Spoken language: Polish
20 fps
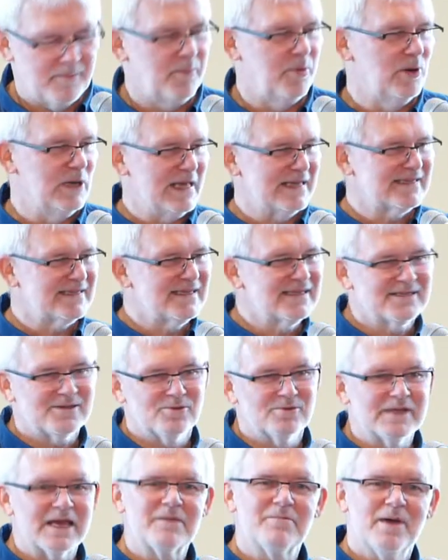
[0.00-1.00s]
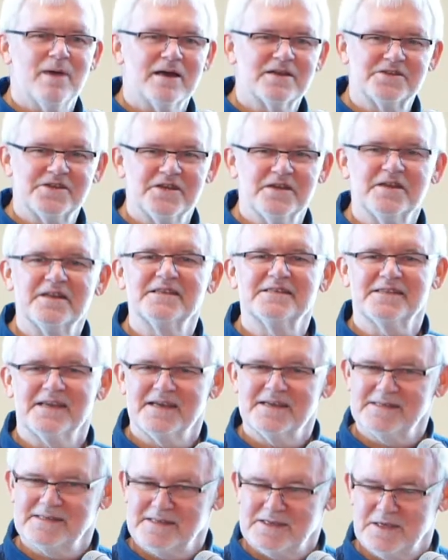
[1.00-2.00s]
Polacy są najbardziej
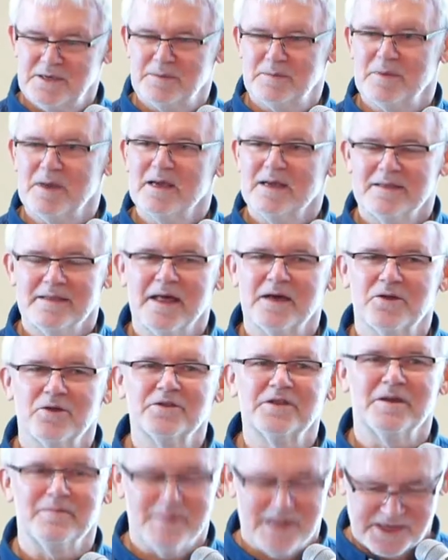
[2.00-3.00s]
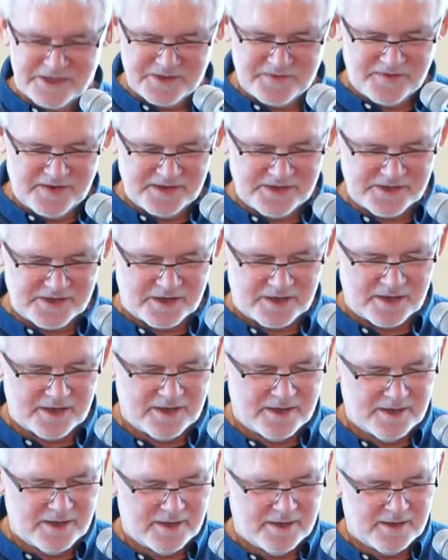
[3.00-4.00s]
rycerskim narodem na świecie,
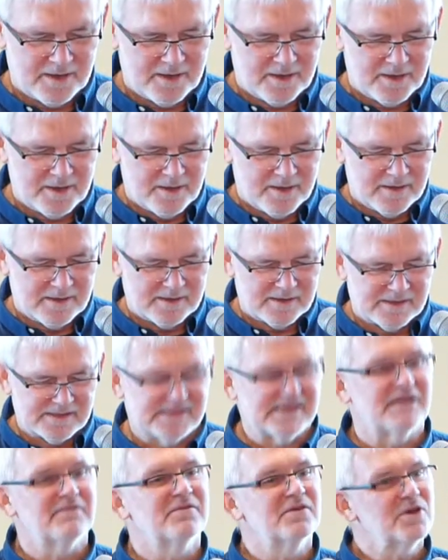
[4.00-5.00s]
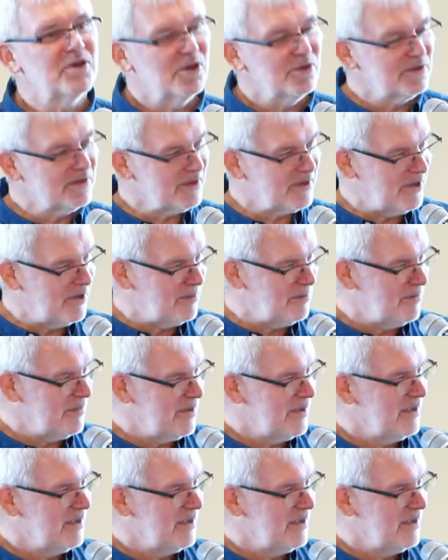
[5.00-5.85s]
za wyjątkiem